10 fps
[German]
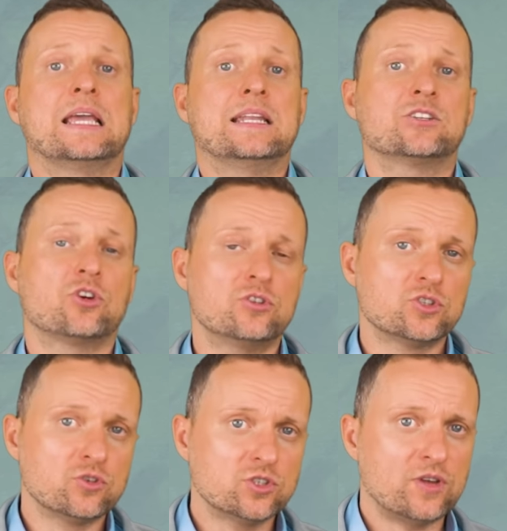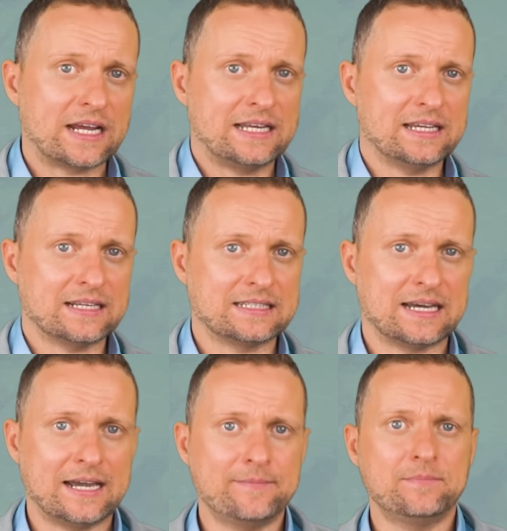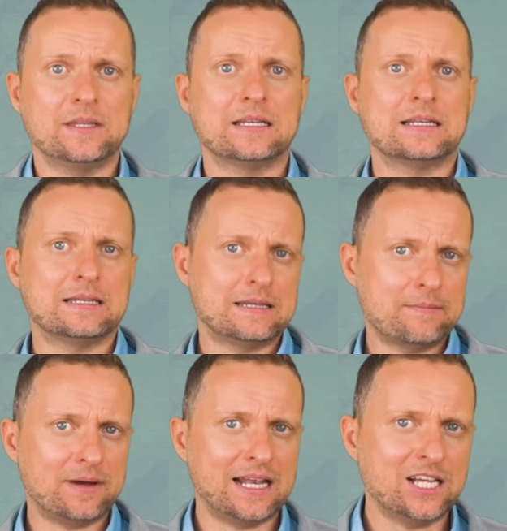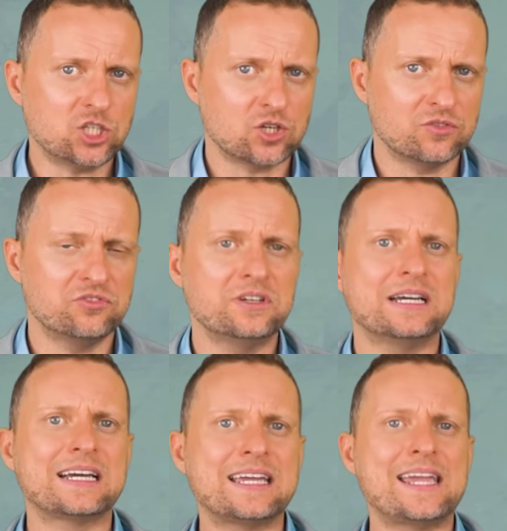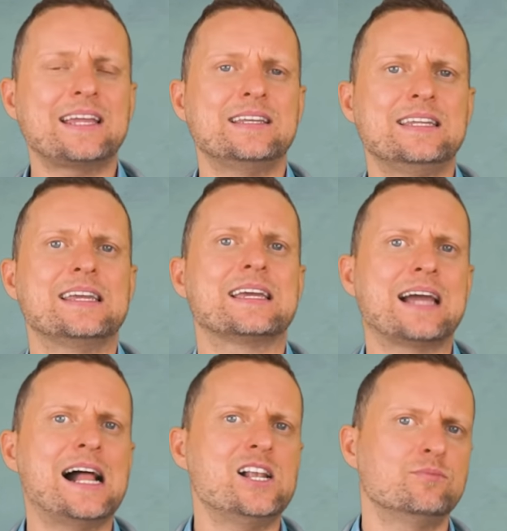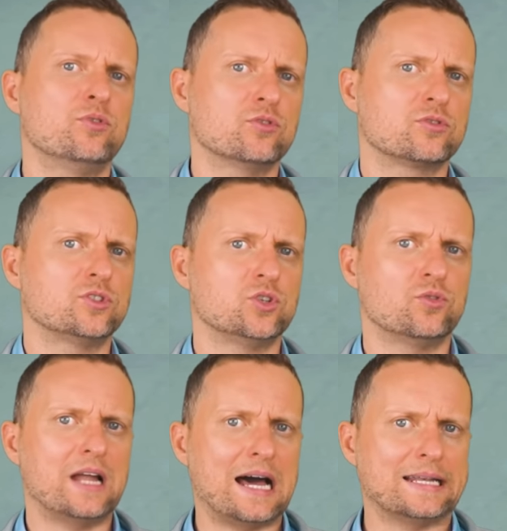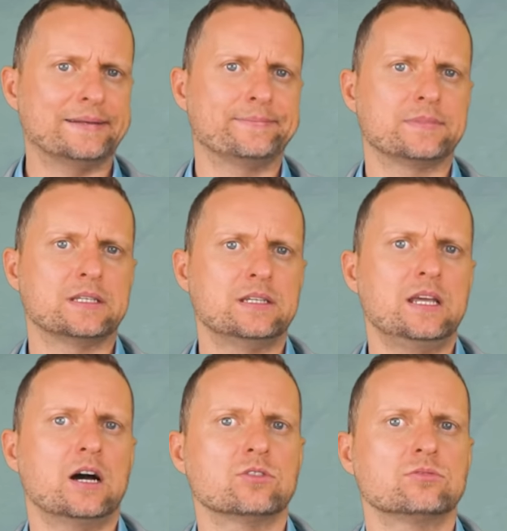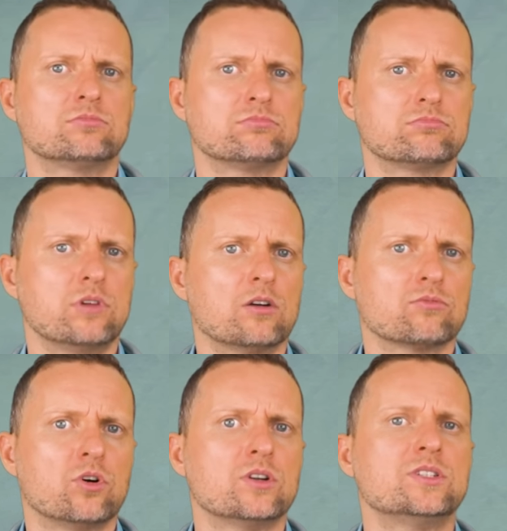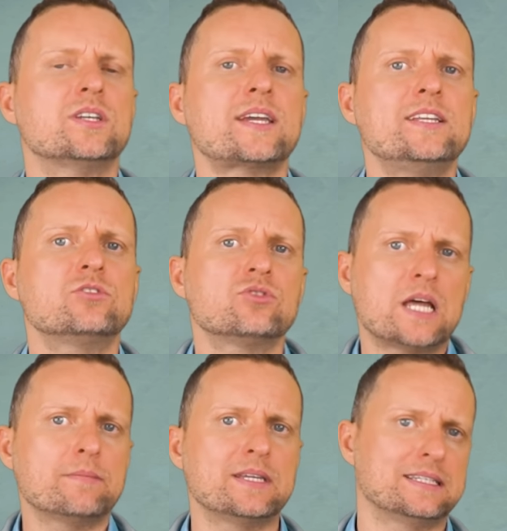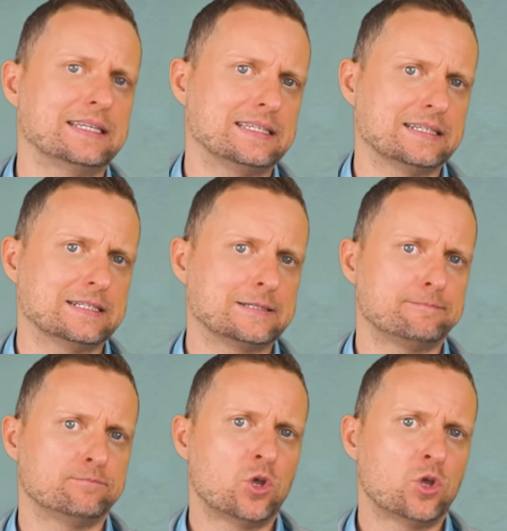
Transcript: Das könnte so zu erklären sein, denn Ballaststoffe regen die Gallenproduktion an, die aus ja, Cholesterin zusammengesetzt ist.